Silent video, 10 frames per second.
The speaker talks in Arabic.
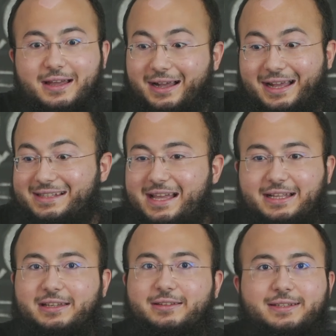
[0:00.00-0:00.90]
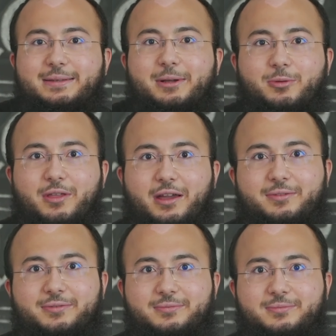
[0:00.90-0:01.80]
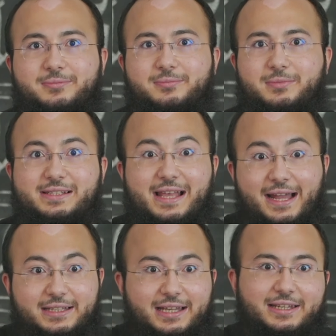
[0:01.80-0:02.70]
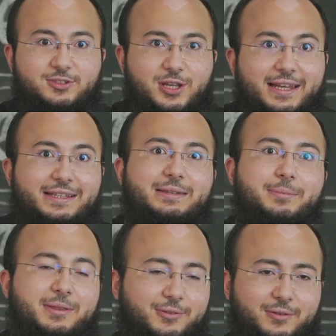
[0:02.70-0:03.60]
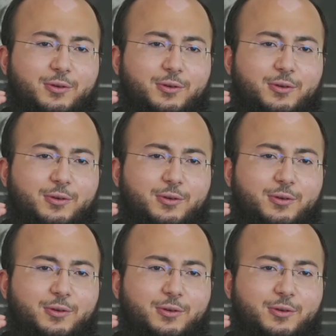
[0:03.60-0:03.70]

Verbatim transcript: حيساعدك في التقديم على الوظائف حيساعدك على الاشياء اللي انت بترفي...